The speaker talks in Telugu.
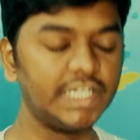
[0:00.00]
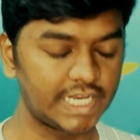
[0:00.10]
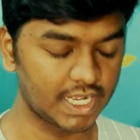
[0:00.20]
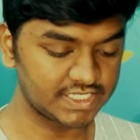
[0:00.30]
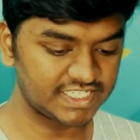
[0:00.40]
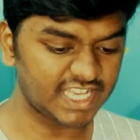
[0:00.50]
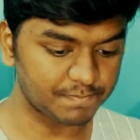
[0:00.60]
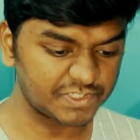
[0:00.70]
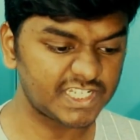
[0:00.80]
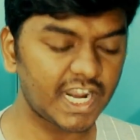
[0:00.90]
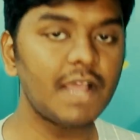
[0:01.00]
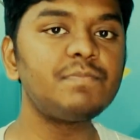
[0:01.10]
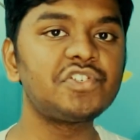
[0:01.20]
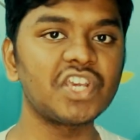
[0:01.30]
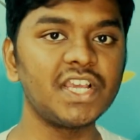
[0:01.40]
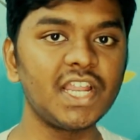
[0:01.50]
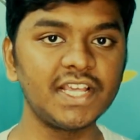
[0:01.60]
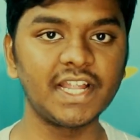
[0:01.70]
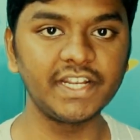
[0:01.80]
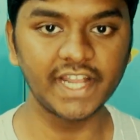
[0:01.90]
ఇంకా సబ్స్క్రైబ్
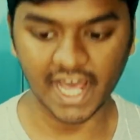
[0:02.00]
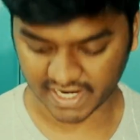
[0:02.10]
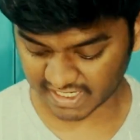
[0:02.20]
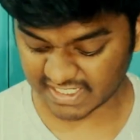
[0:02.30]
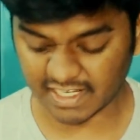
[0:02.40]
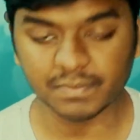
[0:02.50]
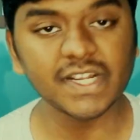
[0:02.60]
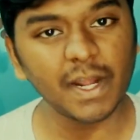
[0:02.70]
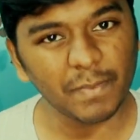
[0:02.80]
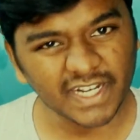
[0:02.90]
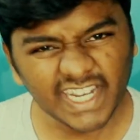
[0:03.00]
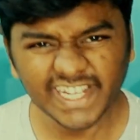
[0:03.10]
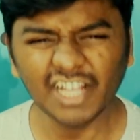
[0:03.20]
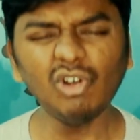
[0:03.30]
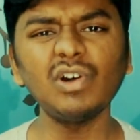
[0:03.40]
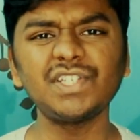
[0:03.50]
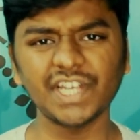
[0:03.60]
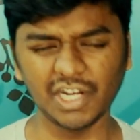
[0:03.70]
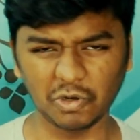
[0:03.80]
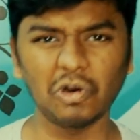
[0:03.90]
చేయలేదంటే ఆ రెడ్ సబ్స్క్రైబ్ బటన్ ఏదో ఒకటి
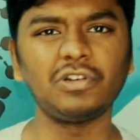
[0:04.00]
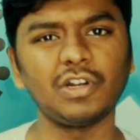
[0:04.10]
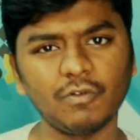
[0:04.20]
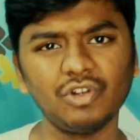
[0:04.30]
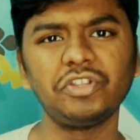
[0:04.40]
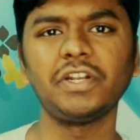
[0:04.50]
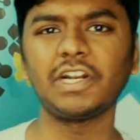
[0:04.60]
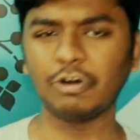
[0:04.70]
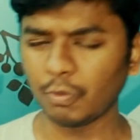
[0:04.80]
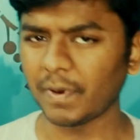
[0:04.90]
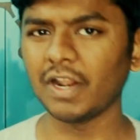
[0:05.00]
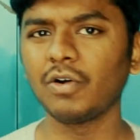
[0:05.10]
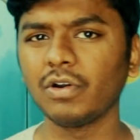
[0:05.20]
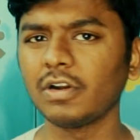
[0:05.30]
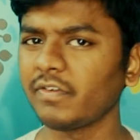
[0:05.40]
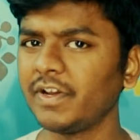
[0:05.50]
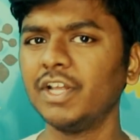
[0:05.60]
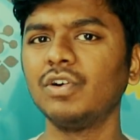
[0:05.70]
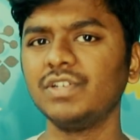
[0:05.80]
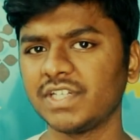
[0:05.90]
చేయండి కొట్టడం తిట్టడం పలక కొట్టడం
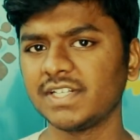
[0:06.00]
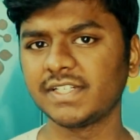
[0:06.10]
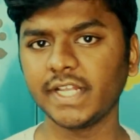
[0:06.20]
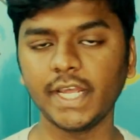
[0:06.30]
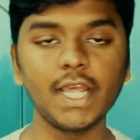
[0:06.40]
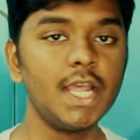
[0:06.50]
ఏదో చేస్తే